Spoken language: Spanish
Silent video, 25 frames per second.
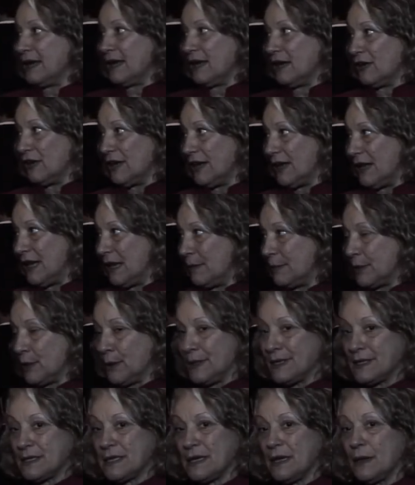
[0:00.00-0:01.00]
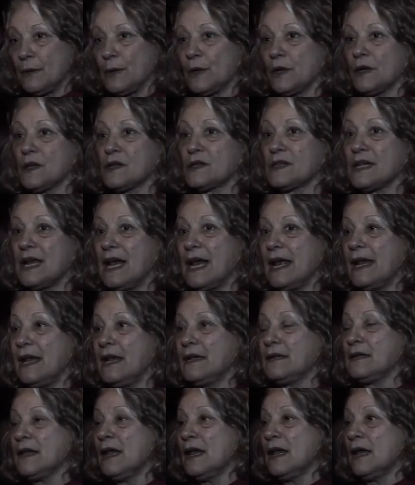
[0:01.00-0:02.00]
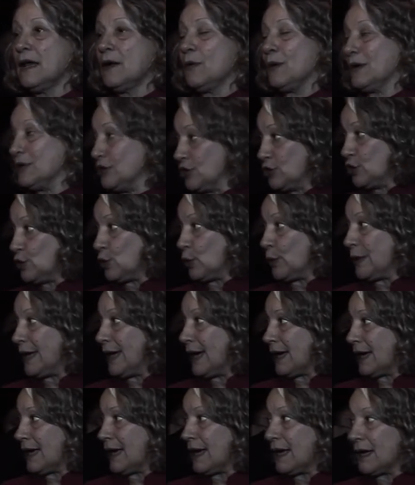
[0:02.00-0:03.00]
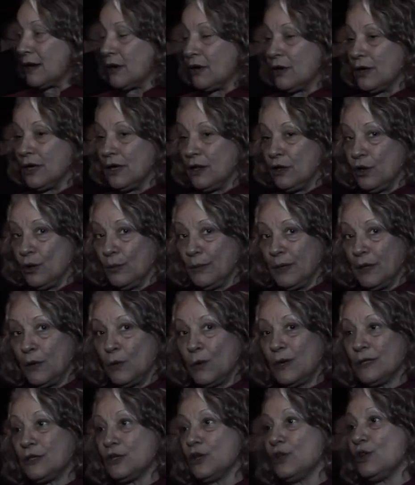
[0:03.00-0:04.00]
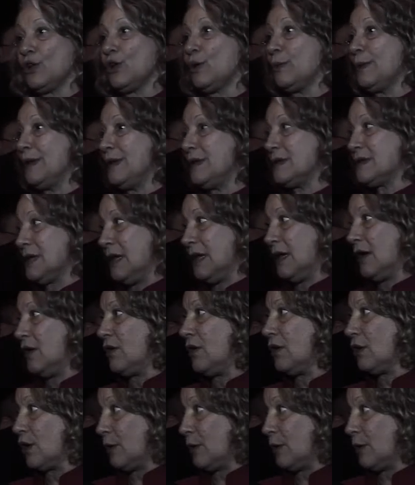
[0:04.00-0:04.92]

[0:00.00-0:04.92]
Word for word: agrícola de la provincia de Buenos Aires, cuando tuve a cargo en el 2004 y 2005 el